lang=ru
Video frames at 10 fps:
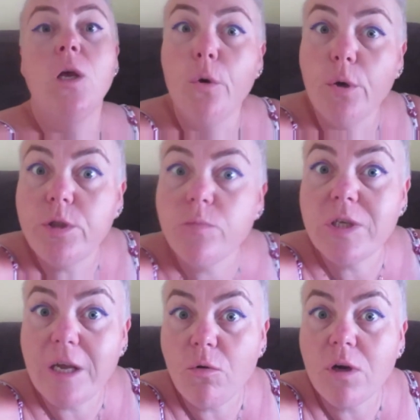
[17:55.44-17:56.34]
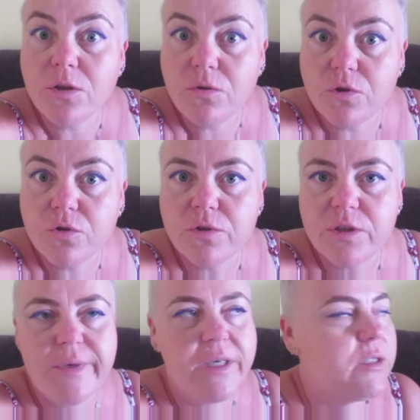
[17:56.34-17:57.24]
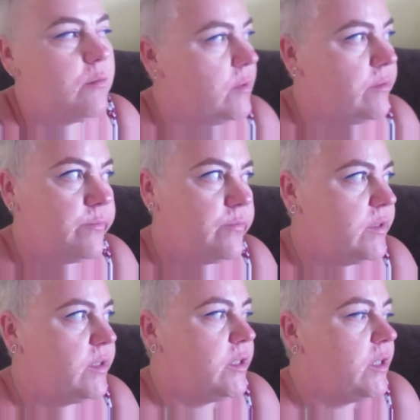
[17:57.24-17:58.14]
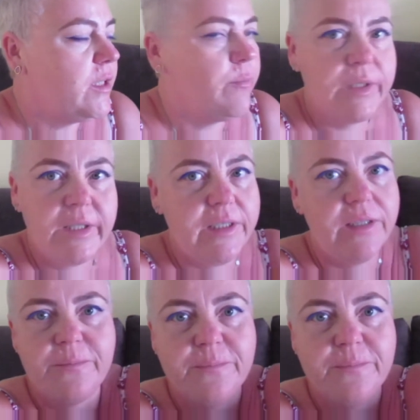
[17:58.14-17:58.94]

В общем, жарю картошку с мясом. Дидрит Мадрид.